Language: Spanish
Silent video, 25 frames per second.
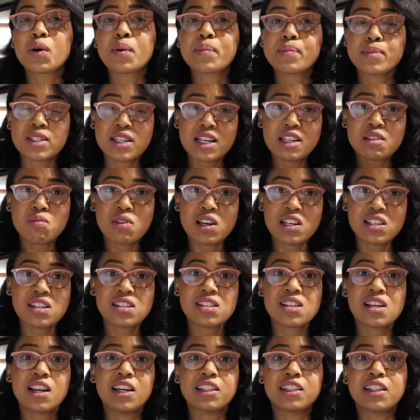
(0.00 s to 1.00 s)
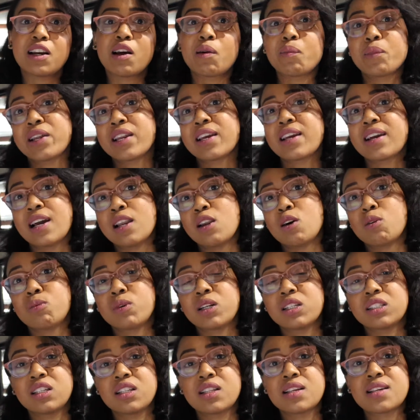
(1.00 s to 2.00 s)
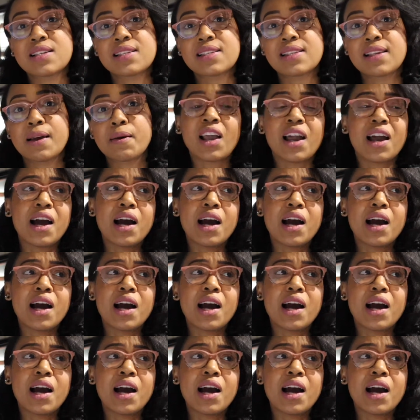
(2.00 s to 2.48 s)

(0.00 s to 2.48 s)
Muchas veces en Latinoamérica el hombre te dice,